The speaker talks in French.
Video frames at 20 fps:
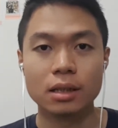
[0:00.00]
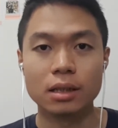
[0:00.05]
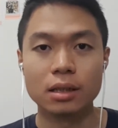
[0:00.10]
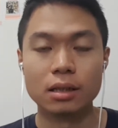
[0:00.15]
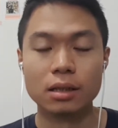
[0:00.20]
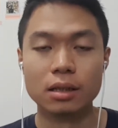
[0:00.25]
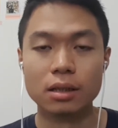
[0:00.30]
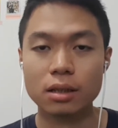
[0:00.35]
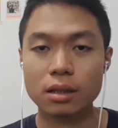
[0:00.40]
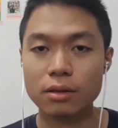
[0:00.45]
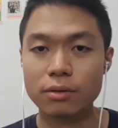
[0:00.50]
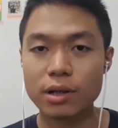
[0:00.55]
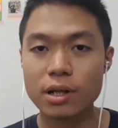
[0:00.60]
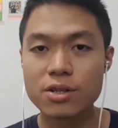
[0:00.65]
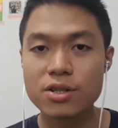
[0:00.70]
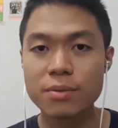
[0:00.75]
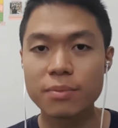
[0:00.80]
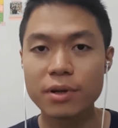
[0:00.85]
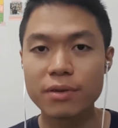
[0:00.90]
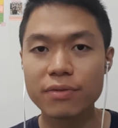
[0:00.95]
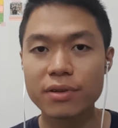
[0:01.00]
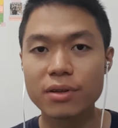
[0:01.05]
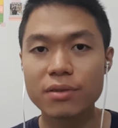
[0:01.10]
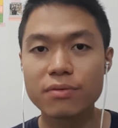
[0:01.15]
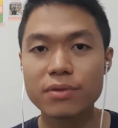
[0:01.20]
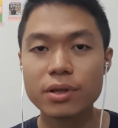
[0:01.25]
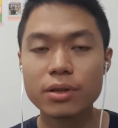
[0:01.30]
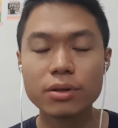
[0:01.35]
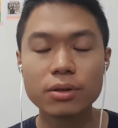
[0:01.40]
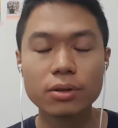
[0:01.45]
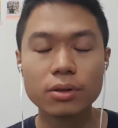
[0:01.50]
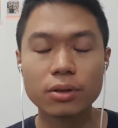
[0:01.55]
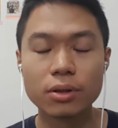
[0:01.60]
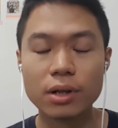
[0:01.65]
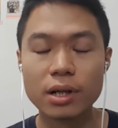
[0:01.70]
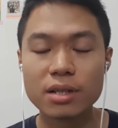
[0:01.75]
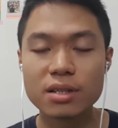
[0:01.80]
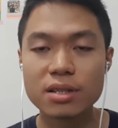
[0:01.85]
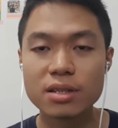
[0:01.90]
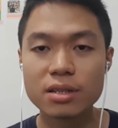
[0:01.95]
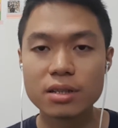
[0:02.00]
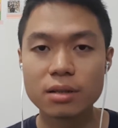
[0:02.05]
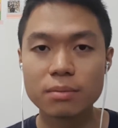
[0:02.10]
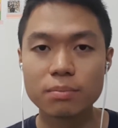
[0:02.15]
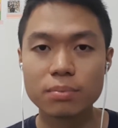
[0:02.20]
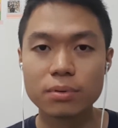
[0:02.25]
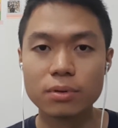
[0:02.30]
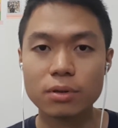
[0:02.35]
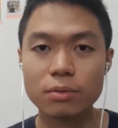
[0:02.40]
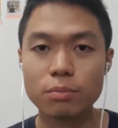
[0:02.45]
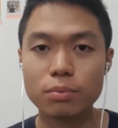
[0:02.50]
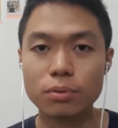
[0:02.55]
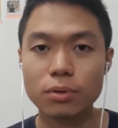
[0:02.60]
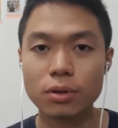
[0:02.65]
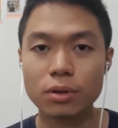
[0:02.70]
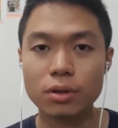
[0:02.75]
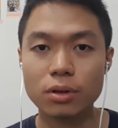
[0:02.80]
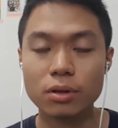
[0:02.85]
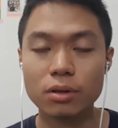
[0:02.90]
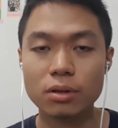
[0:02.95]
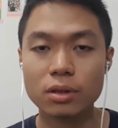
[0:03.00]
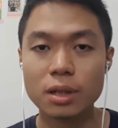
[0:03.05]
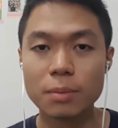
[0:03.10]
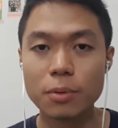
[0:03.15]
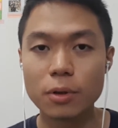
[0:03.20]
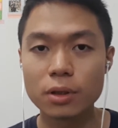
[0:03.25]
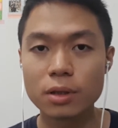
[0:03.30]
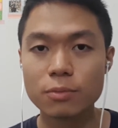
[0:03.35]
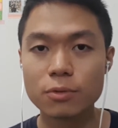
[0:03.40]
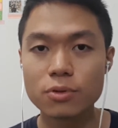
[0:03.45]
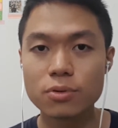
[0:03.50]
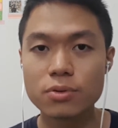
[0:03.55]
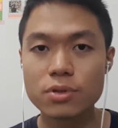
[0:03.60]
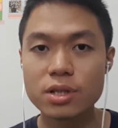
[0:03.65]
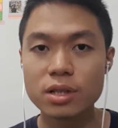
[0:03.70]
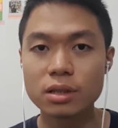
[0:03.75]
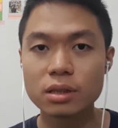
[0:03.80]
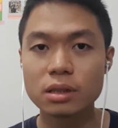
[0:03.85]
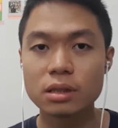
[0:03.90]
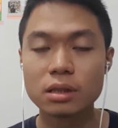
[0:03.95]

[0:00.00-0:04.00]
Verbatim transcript: Et euh, voilà, j'aimerais faire une vidéo euh, assez simple pour t'apporter mon soutien.